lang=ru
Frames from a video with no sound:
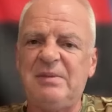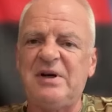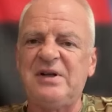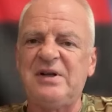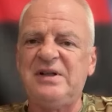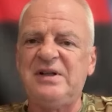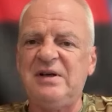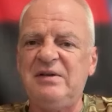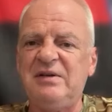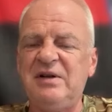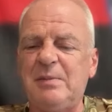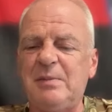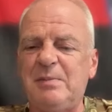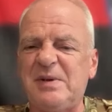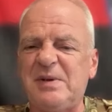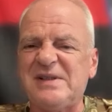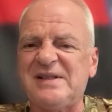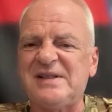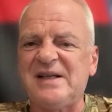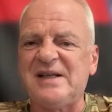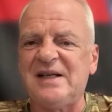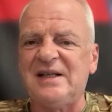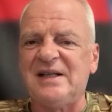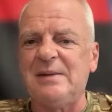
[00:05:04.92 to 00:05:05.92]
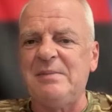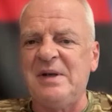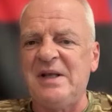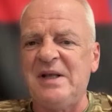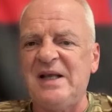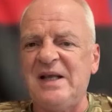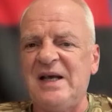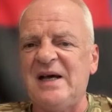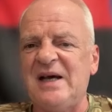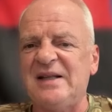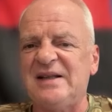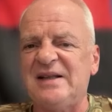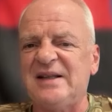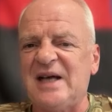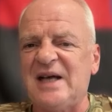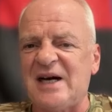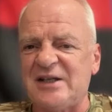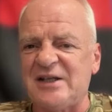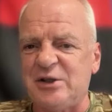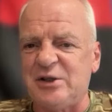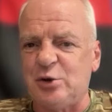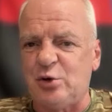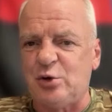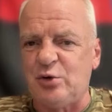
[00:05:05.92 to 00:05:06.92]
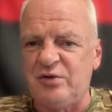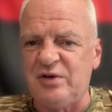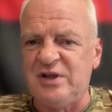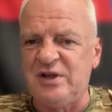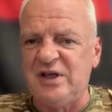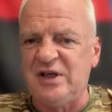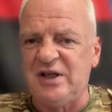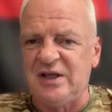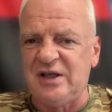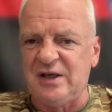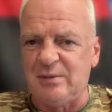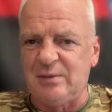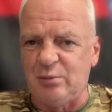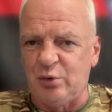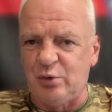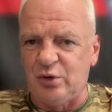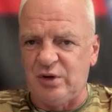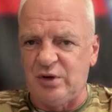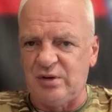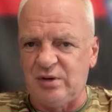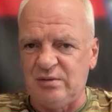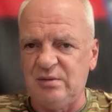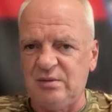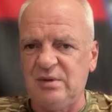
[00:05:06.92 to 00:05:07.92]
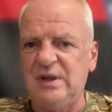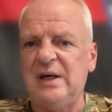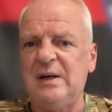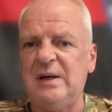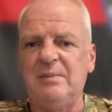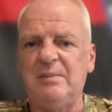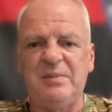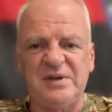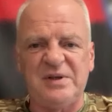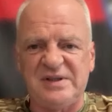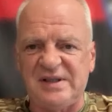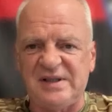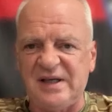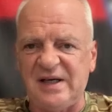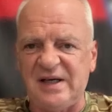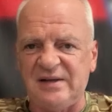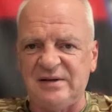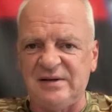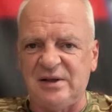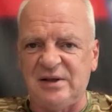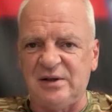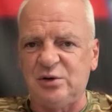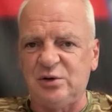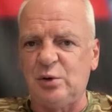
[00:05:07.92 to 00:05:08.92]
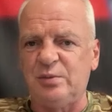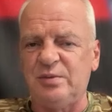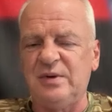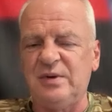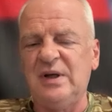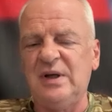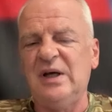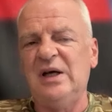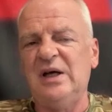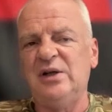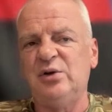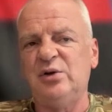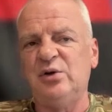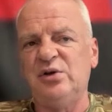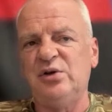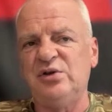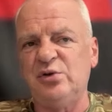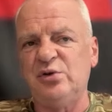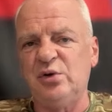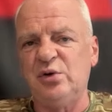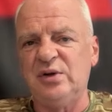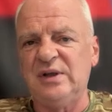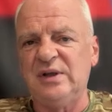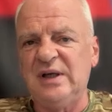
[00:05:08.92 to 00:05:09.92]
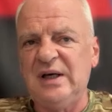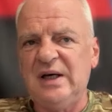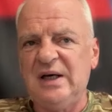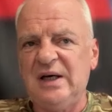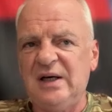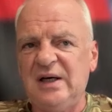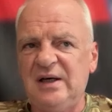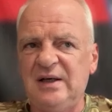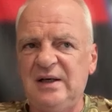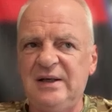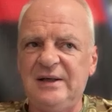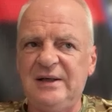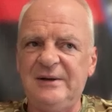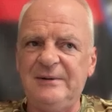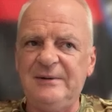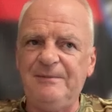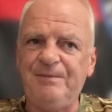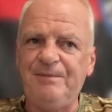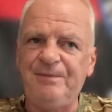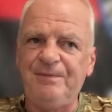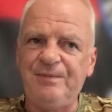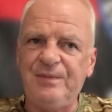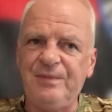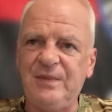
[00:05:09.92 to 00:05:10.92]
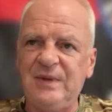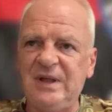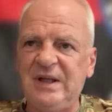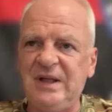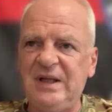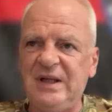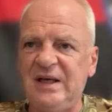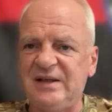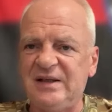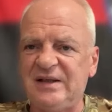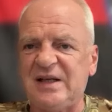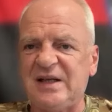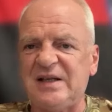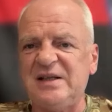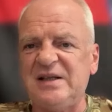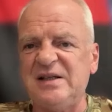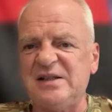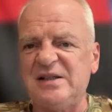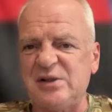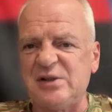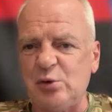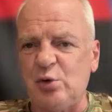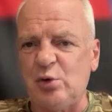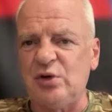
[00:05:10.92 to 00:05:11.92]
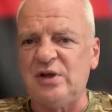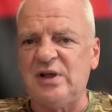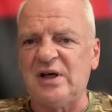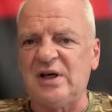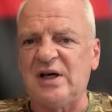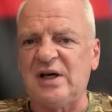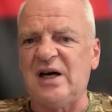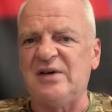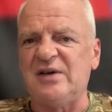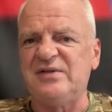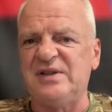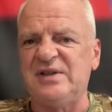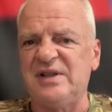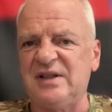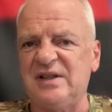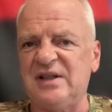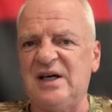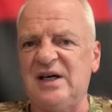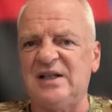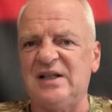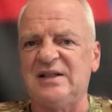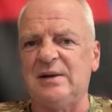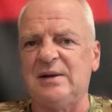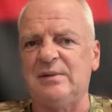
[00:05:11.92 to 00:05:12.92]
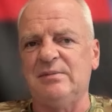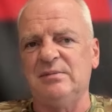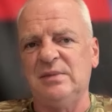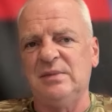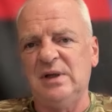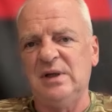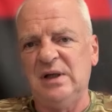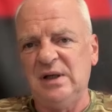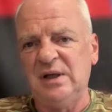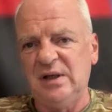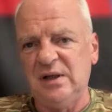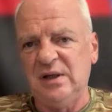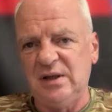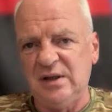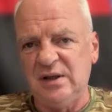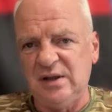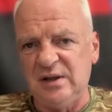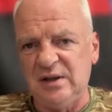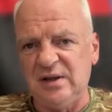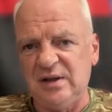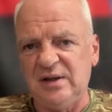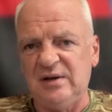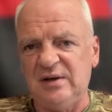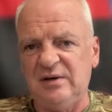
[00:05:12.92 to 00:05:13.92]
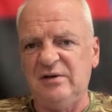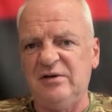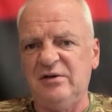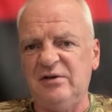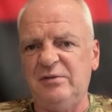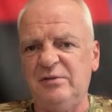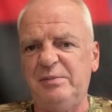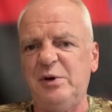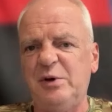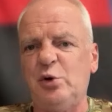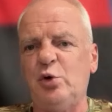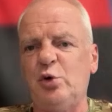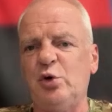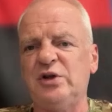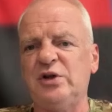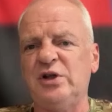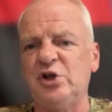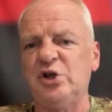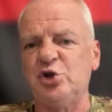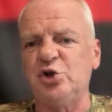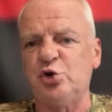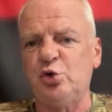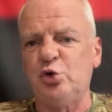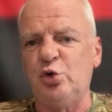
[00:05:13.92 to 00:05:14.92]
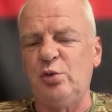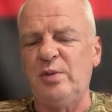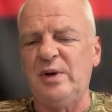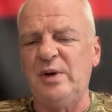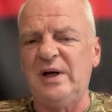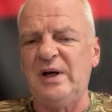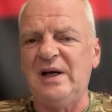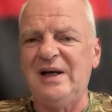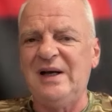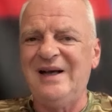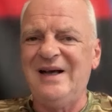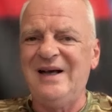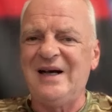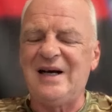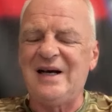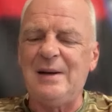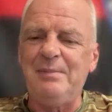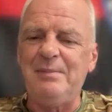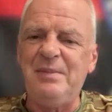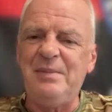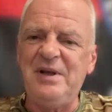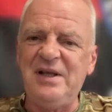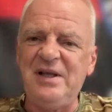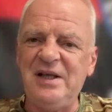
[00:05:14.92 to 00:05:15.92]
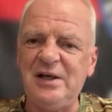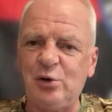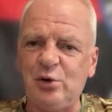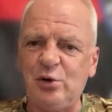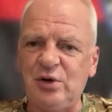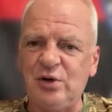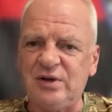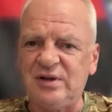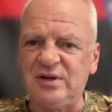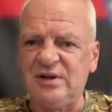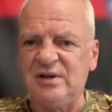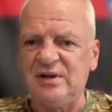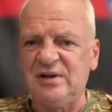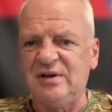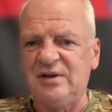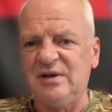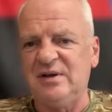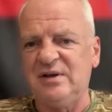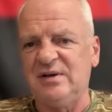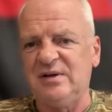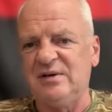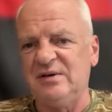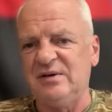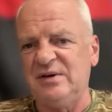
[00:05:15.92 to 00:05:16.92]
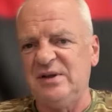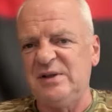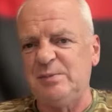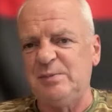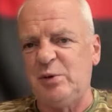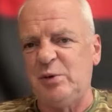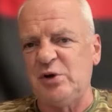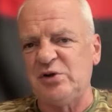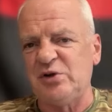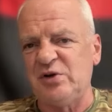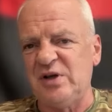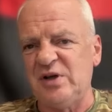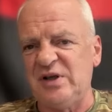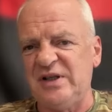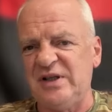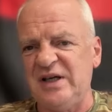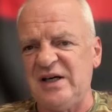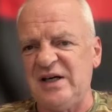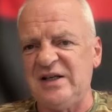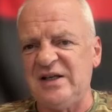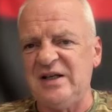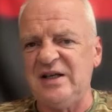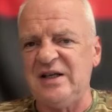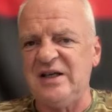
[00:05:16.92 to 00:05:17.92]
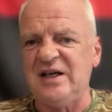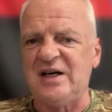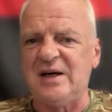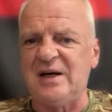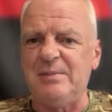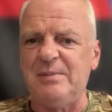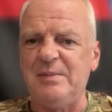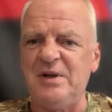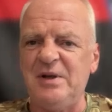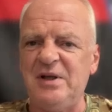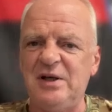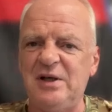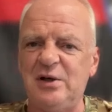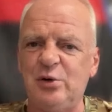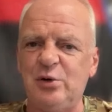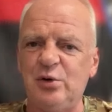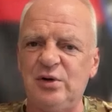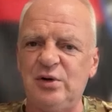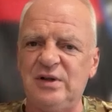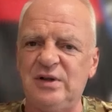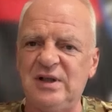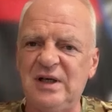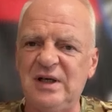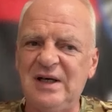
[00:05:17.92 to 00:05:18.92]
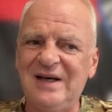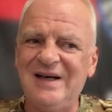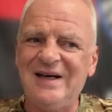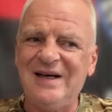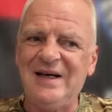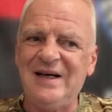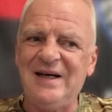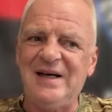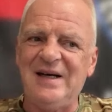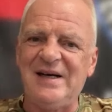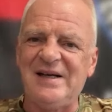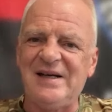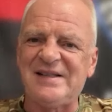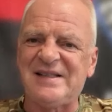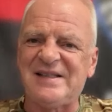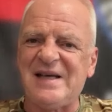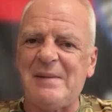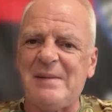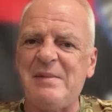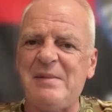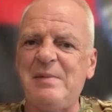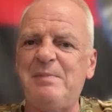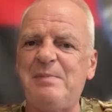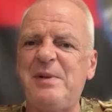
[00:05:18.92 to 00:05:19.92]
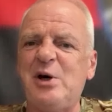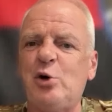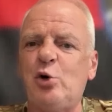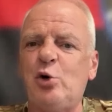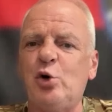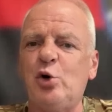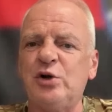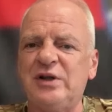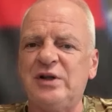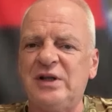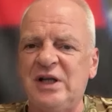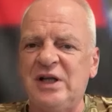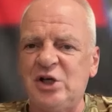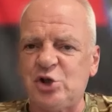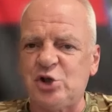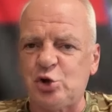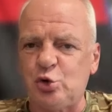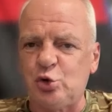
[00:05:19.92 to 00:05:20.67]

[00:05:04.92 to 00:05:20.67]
противник постоянно меняет тактику ведения боя. Постоянно. То, то есть он э, не традиционно, как всегда, там э, в пехотные штурмы комбинирует э, использование техники, комбинирует Э, сами пехотные